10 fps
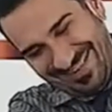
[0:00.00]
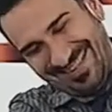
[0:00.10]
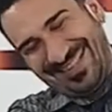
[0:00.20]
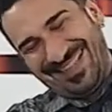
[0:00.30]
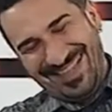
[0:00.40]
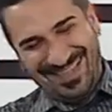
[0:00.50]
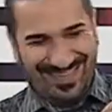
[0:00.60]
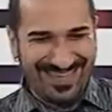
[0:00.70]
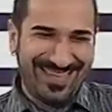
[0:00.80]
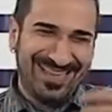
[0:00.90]
che era
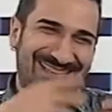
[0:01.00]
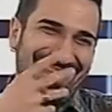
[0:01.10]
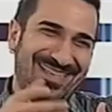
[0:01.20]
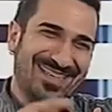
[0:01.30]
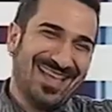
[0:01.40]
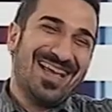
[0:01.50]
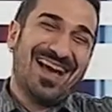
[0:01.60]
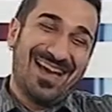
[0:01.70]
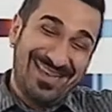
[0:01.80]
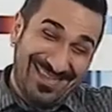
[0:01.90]
degli anni 60 forse,
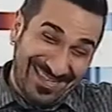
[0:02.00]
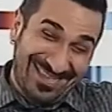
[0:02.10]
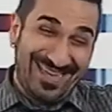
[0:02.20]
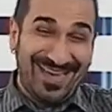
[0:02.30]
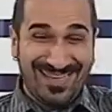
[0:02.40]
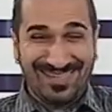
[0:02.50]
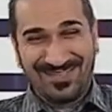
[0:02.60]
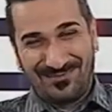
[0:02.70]
anni 60, 60, hanno